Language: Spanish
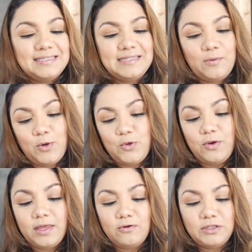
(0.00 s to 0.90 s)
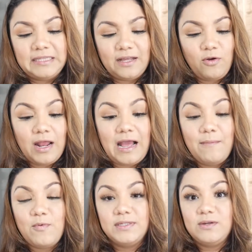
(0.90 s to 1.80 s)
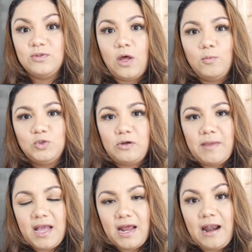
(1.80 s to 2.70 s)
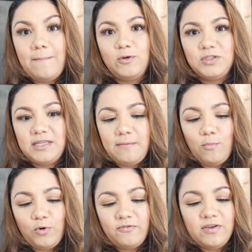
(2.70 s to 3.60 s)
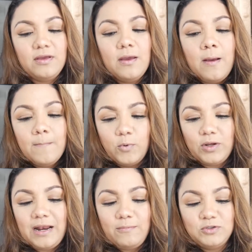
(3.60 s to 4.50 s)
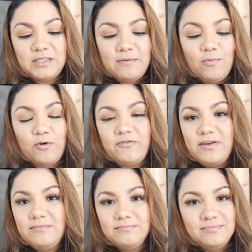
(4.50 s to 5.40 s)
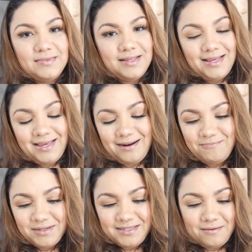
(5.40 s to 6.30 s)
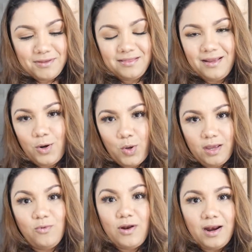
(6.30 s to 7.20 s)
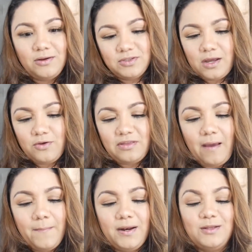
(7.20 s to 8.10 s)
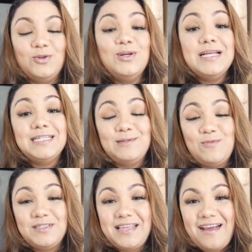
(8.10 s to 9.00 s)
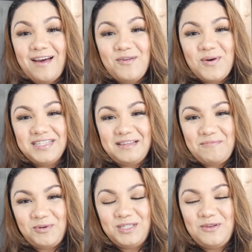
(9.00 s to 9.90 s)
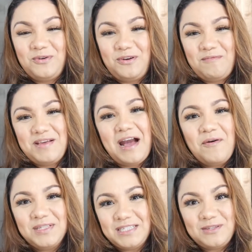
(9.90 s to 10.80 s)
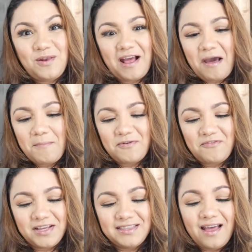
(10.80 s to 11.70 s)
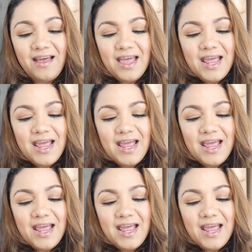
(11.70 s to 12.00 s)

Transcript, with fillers: Así que bueno, yo quedé contenta con la caja. Me hubiese gustado mucho que me llegaran las brochas de Morphe, porque las brochas de Morphe eran básicamente lo que una de las cosas que yo estaba esperando. Si me hubiese llegado esa brocha, yo creo que mi caja hubiese sido la caja perfecta.